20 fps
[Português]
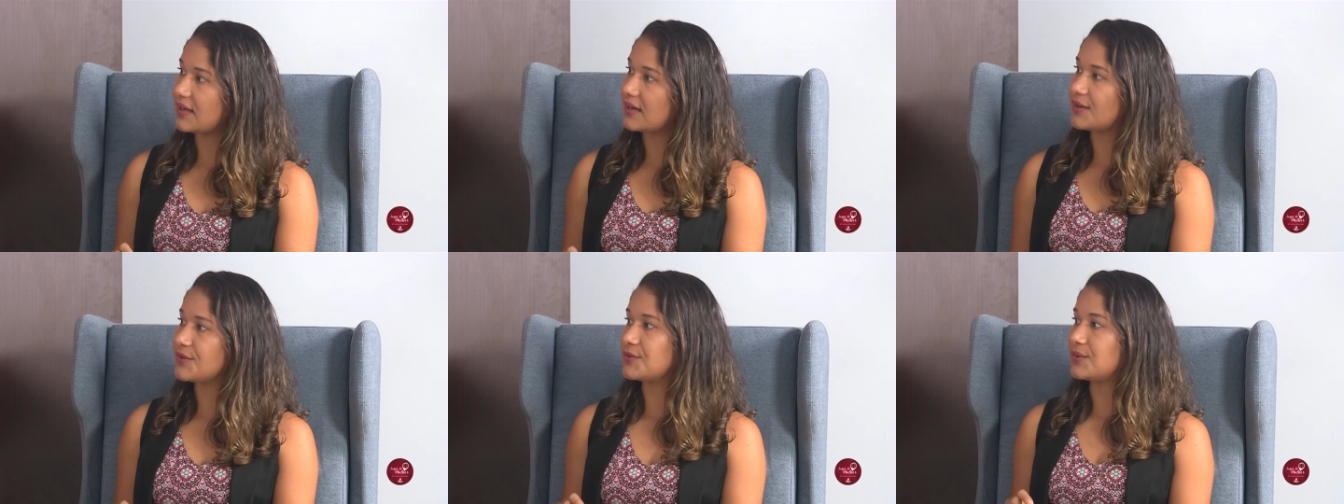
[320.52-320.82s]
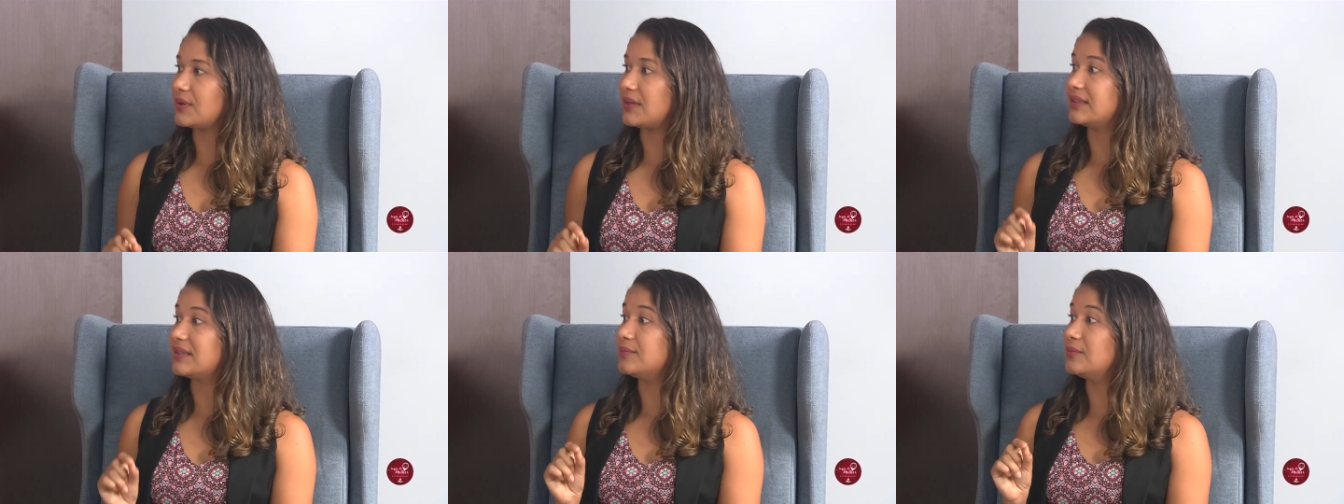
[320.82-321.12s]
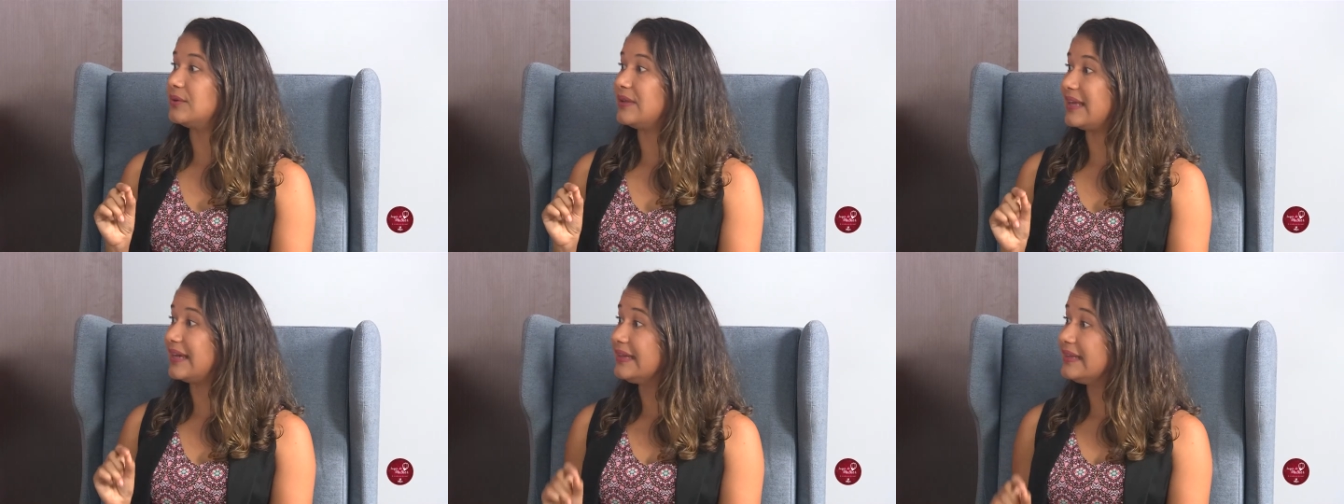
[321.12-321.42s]
relacionada à
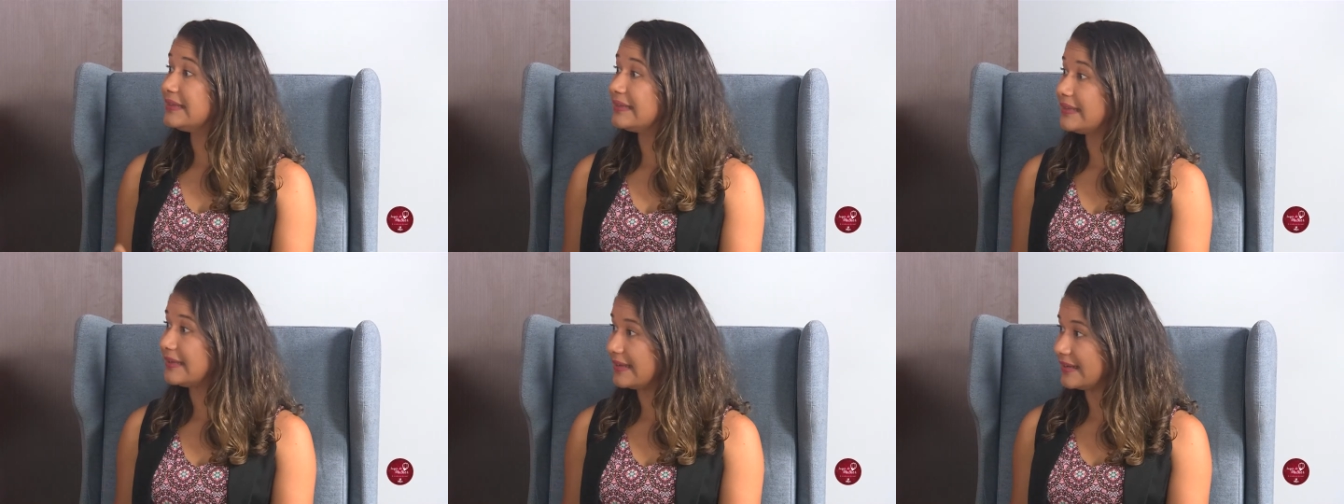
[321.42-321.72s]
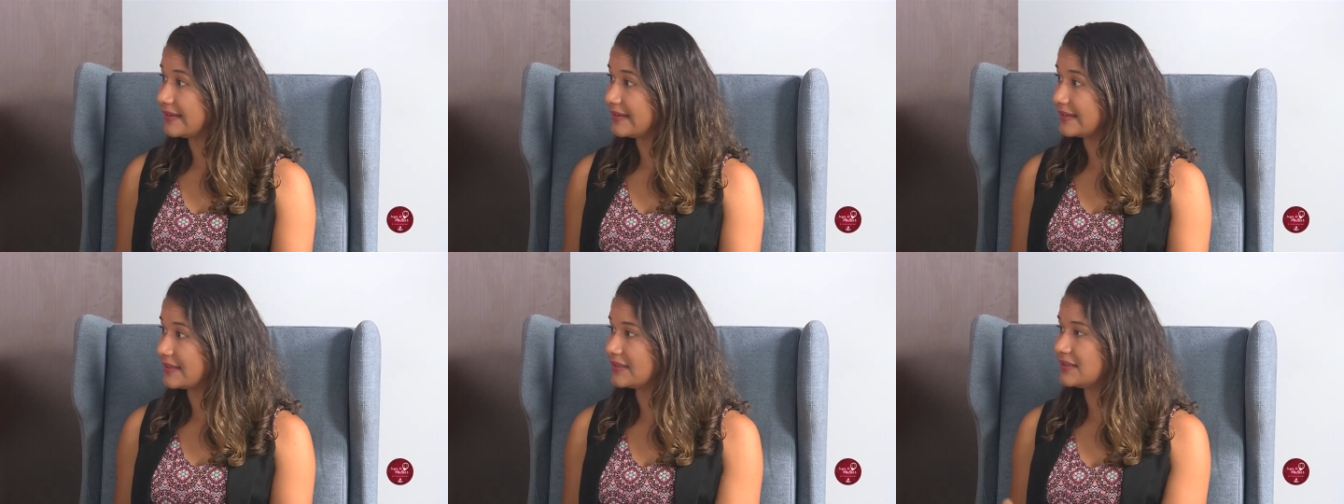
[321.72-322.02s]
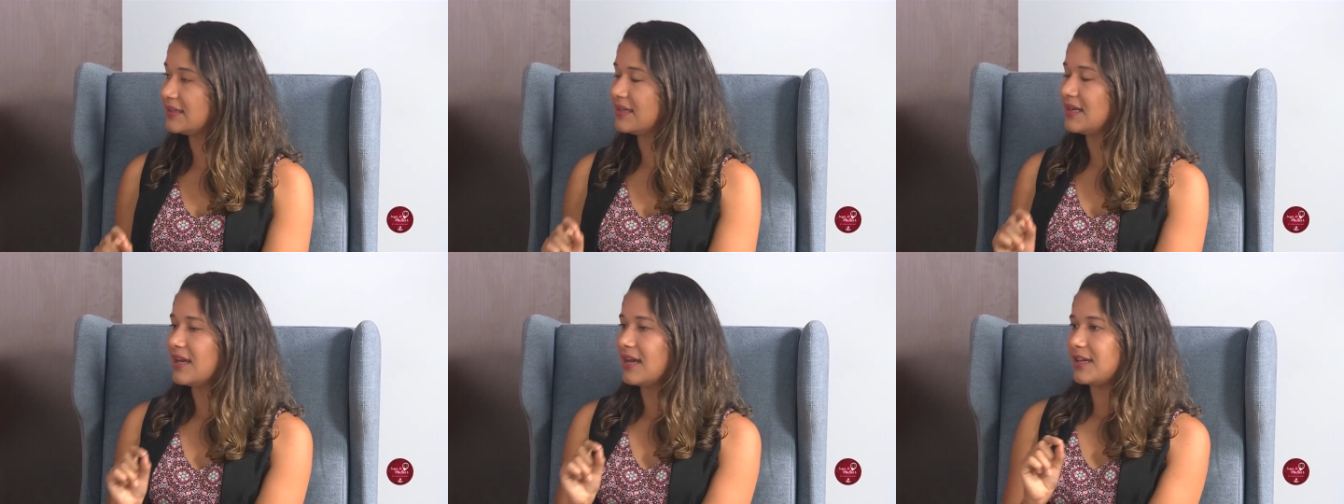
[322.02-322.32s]
mulher
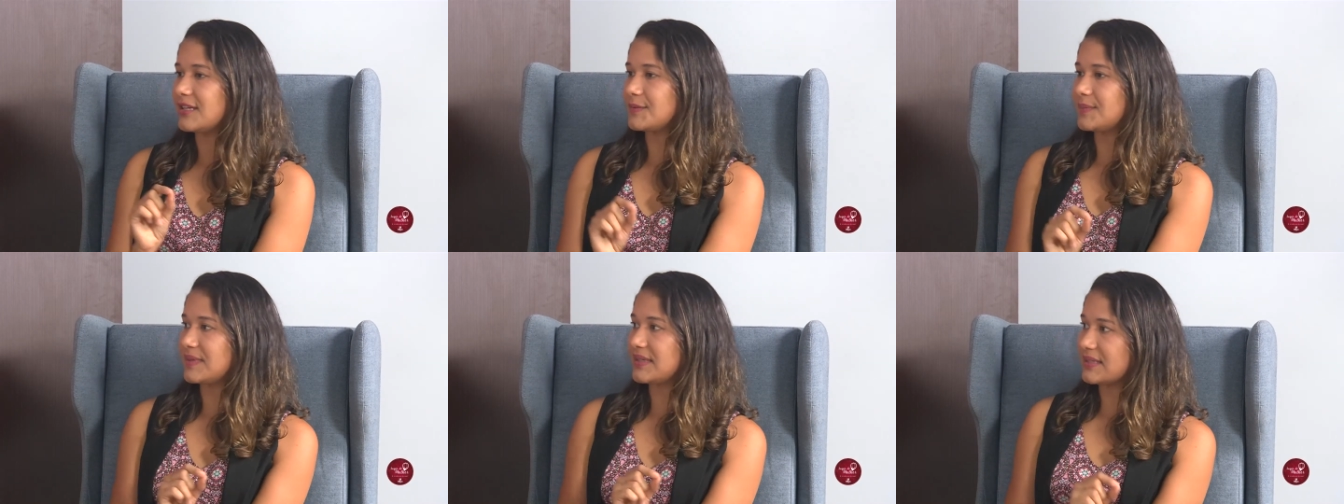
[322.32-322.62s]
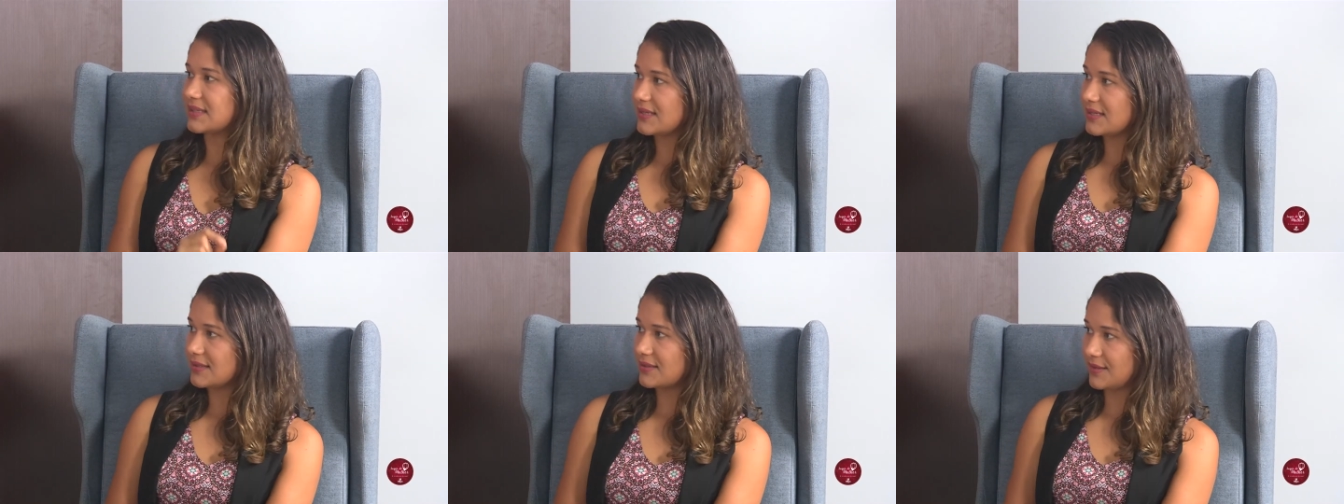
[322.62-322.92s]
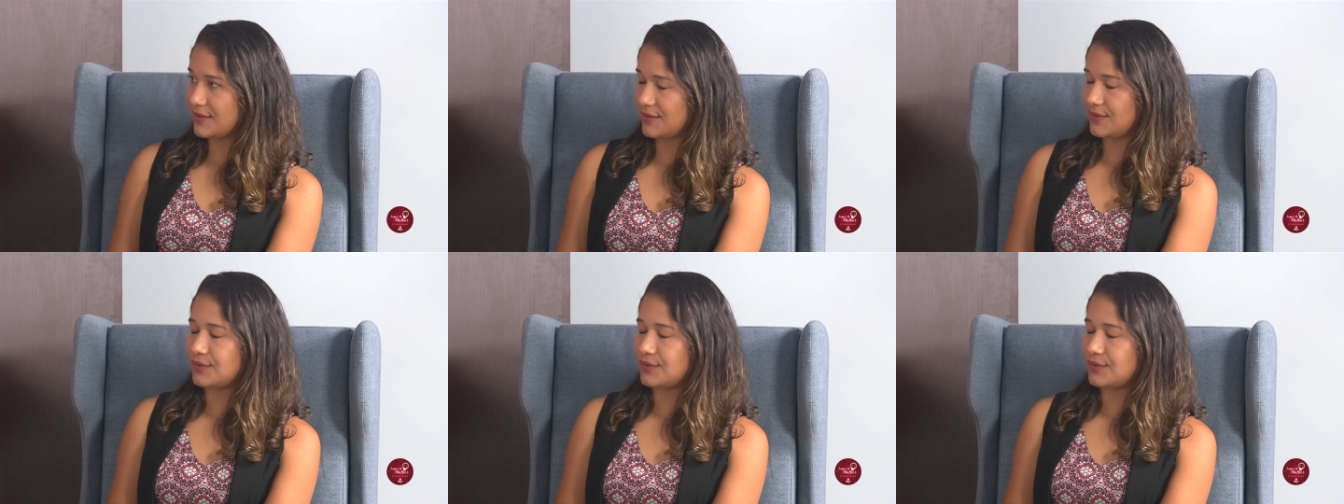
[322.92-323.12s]
negra. As pesquisas